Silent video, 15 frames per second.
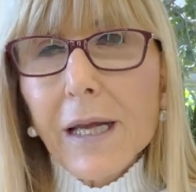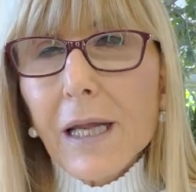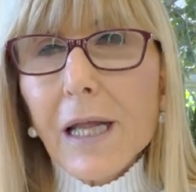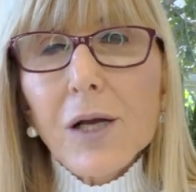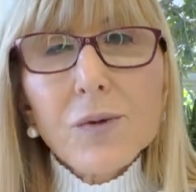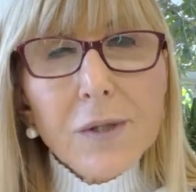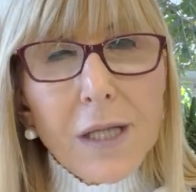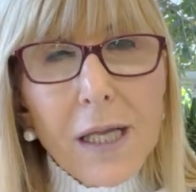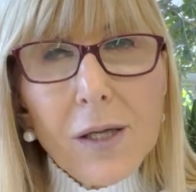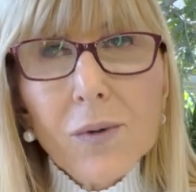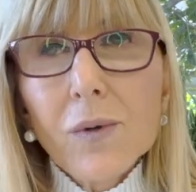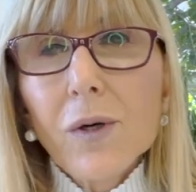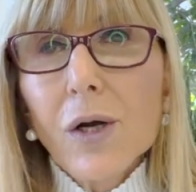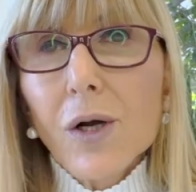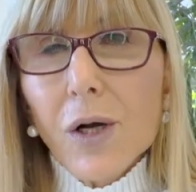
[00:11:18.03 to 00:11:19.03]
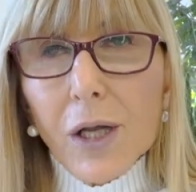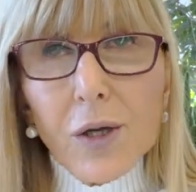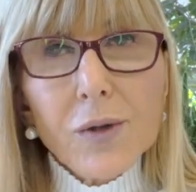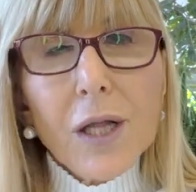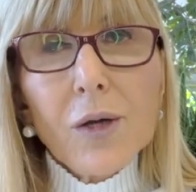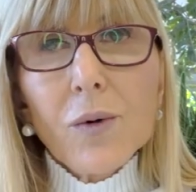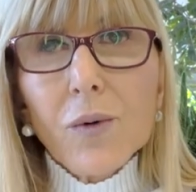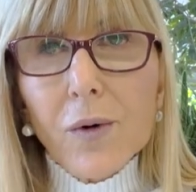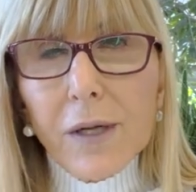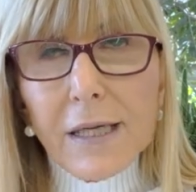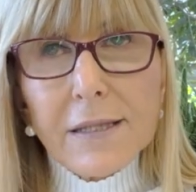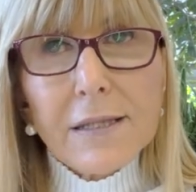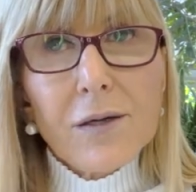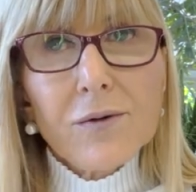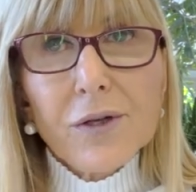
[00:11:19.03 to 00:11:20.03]
eu tenho, eu tenho um
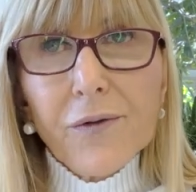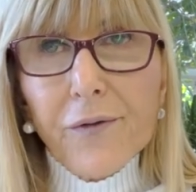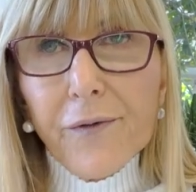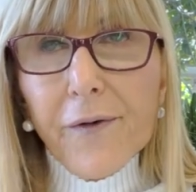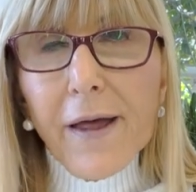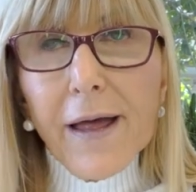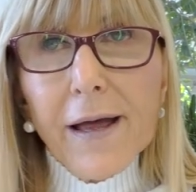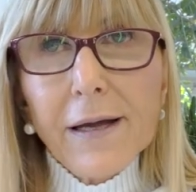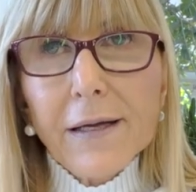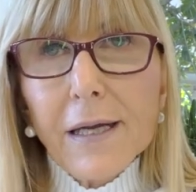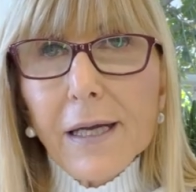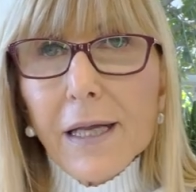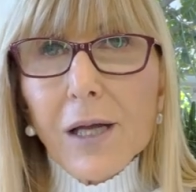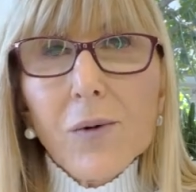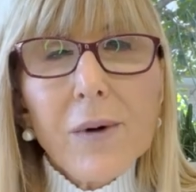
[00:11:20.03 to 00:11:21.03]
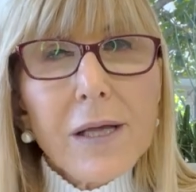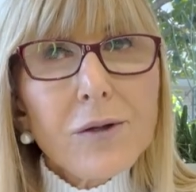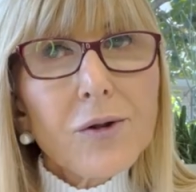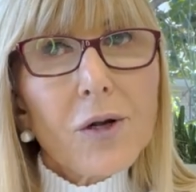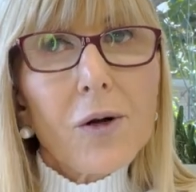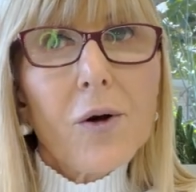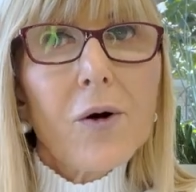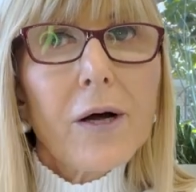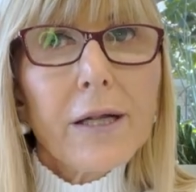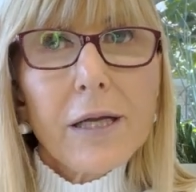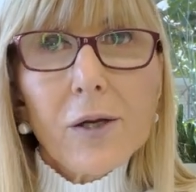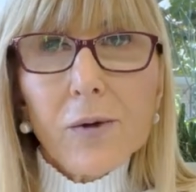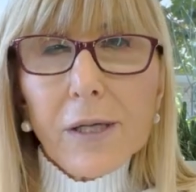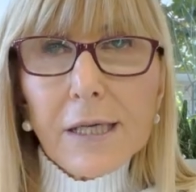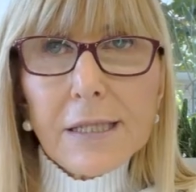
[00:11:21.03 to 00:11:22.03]
coração de fé, eu entro agora
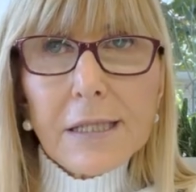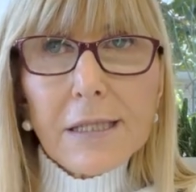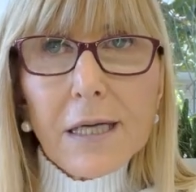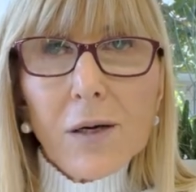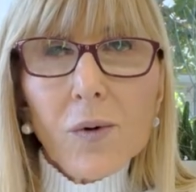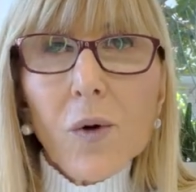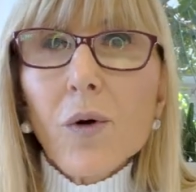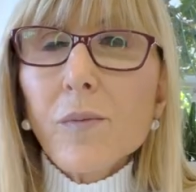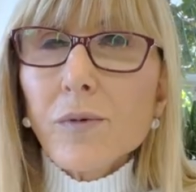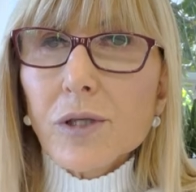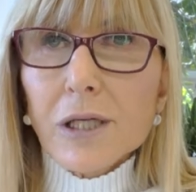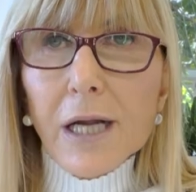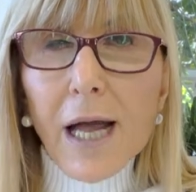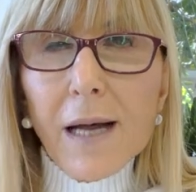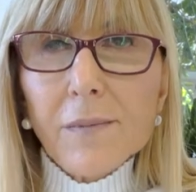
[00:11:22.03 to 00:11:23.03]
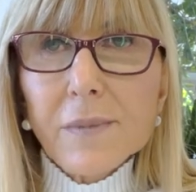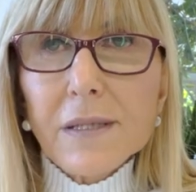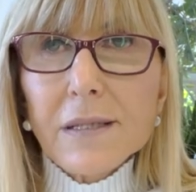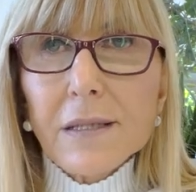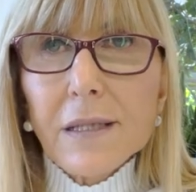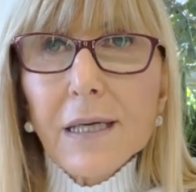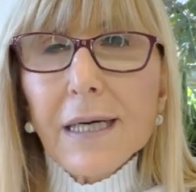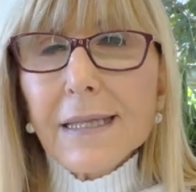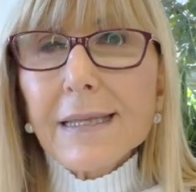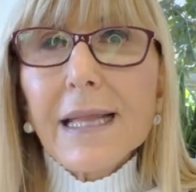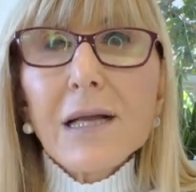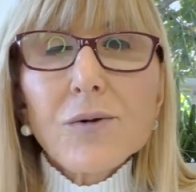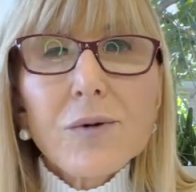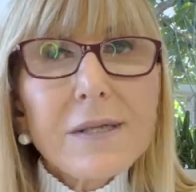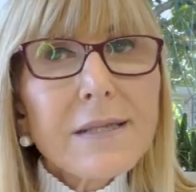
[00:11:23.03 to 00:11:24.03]
em oração como Jabes
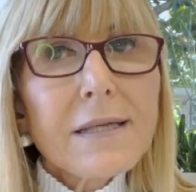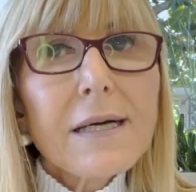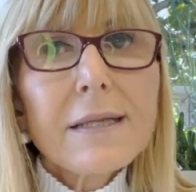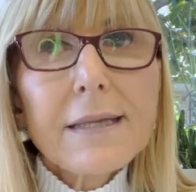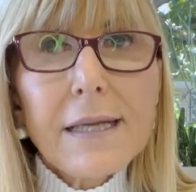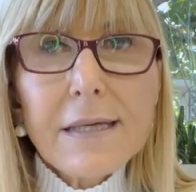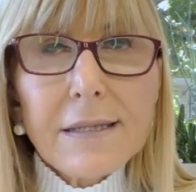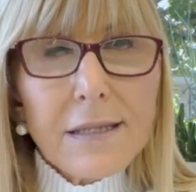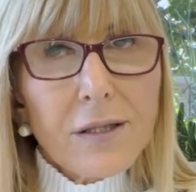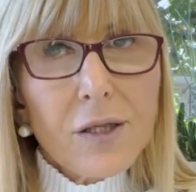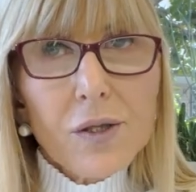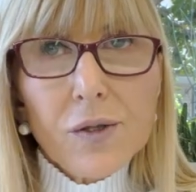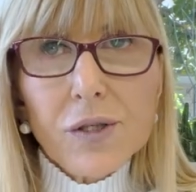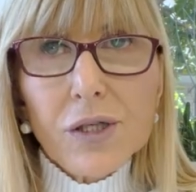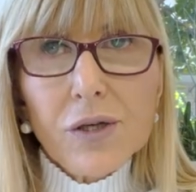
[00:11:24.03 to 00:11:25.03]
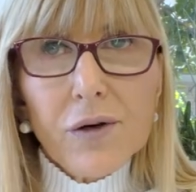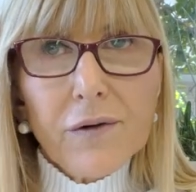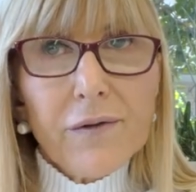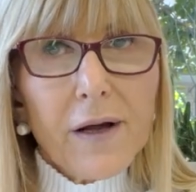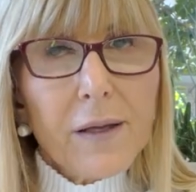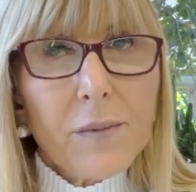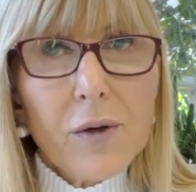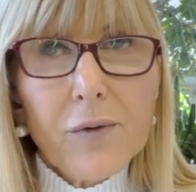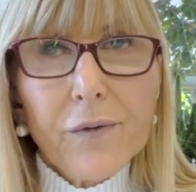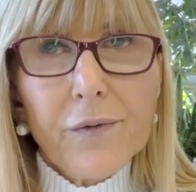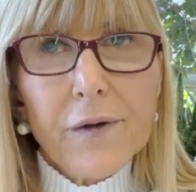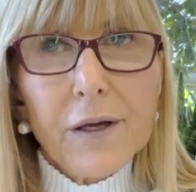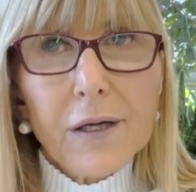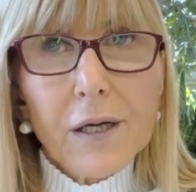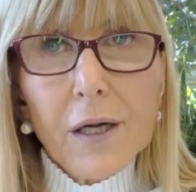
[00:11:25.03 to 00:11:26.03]
tendo a certeza de que o Senhor vai me
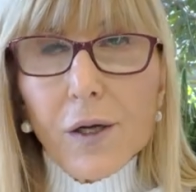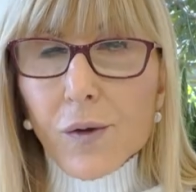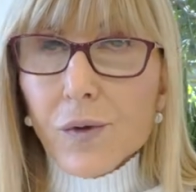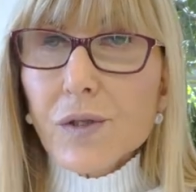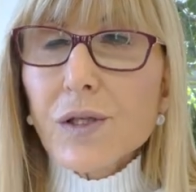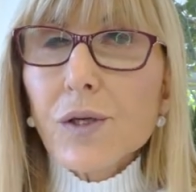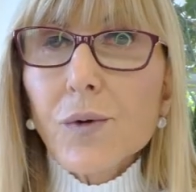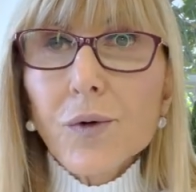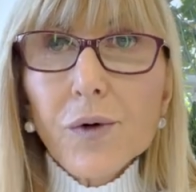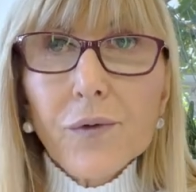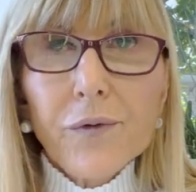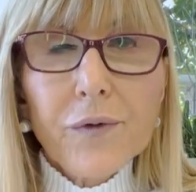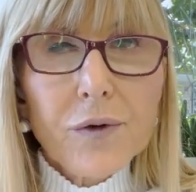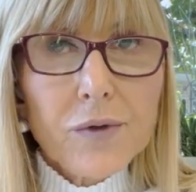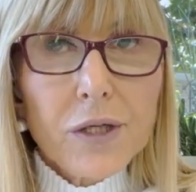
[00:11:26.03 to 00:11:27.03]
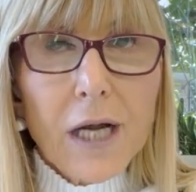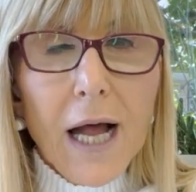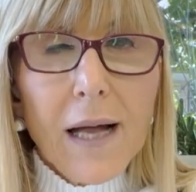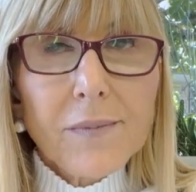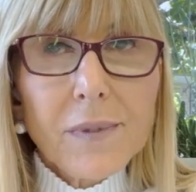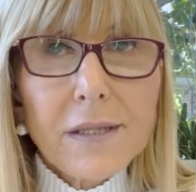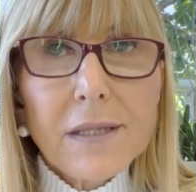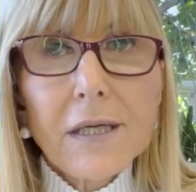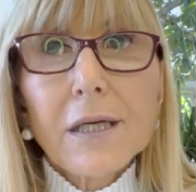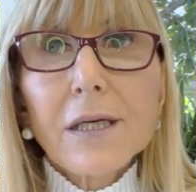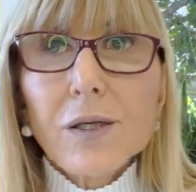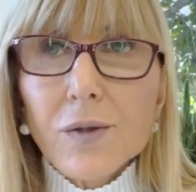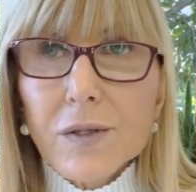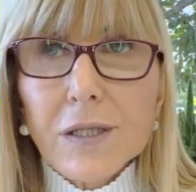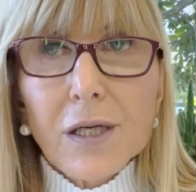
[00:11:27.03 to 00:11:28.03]
ouvir. O Senhor ouviu Jabes
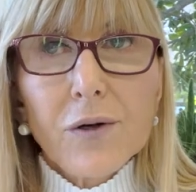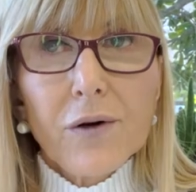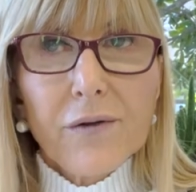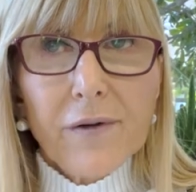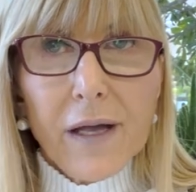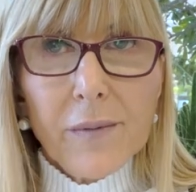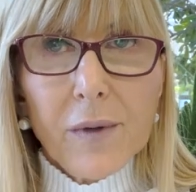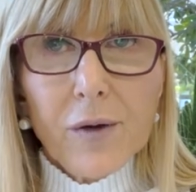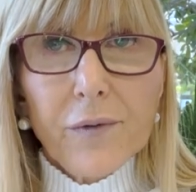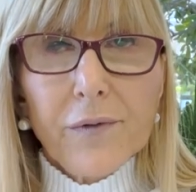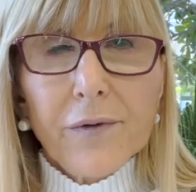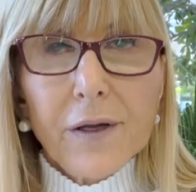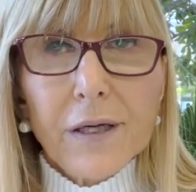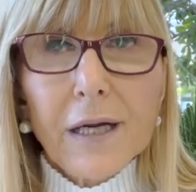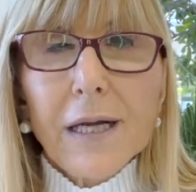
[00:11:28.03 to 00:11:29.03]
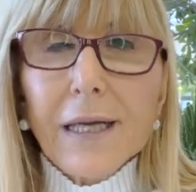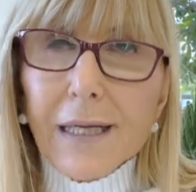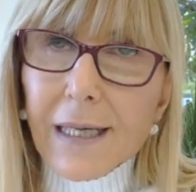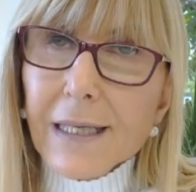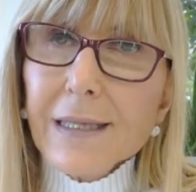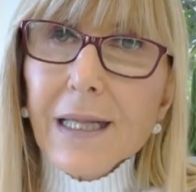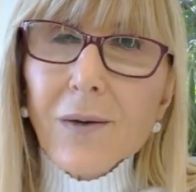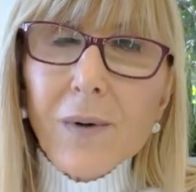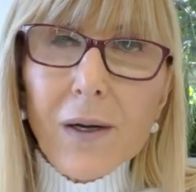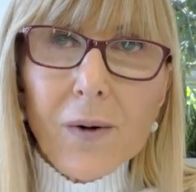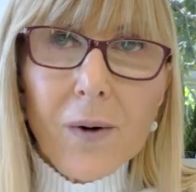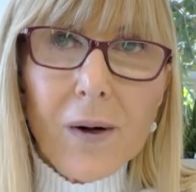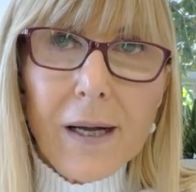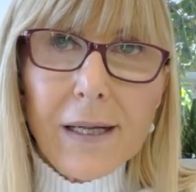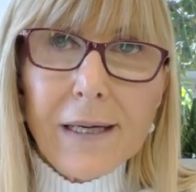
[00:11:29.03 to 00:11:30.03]
e o Senhor vai me ouvir. Então
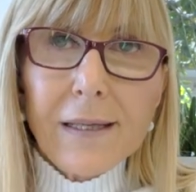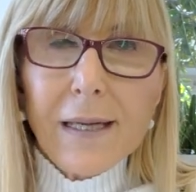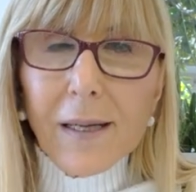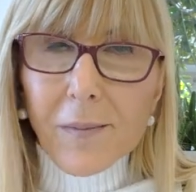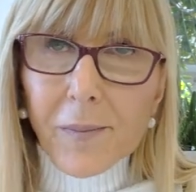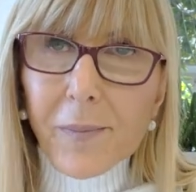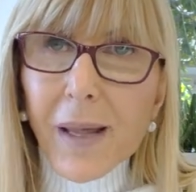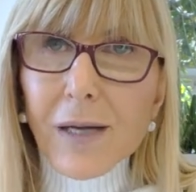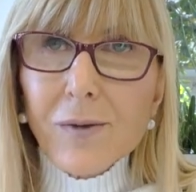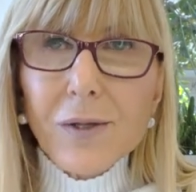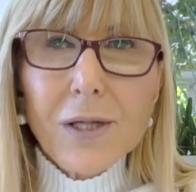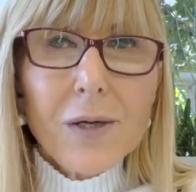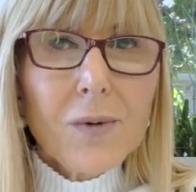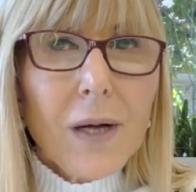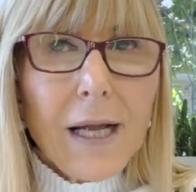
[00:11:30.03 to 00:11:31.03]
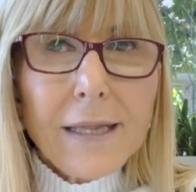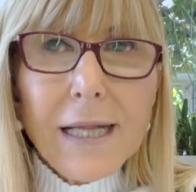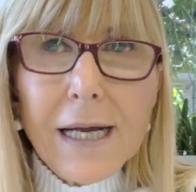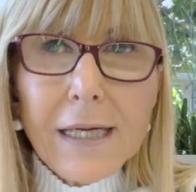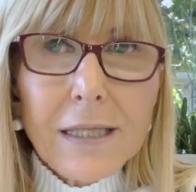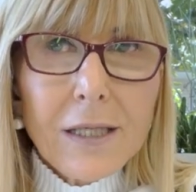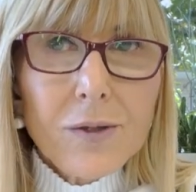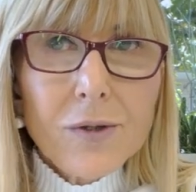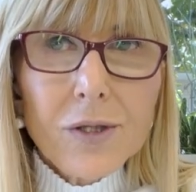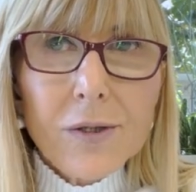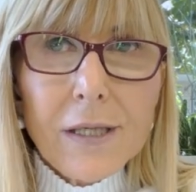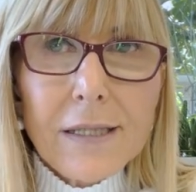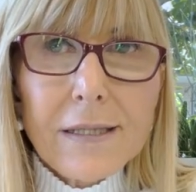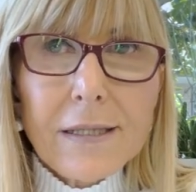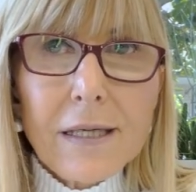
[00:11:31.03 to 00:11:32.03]
agora, pega o teu caderninho de
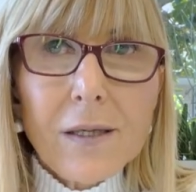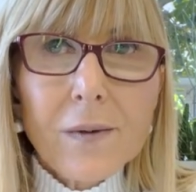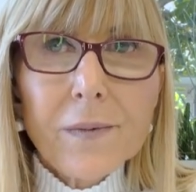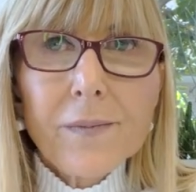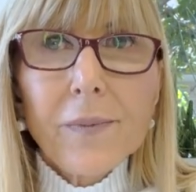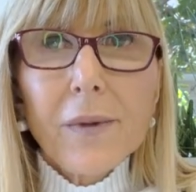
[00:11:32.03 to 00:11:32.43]
oração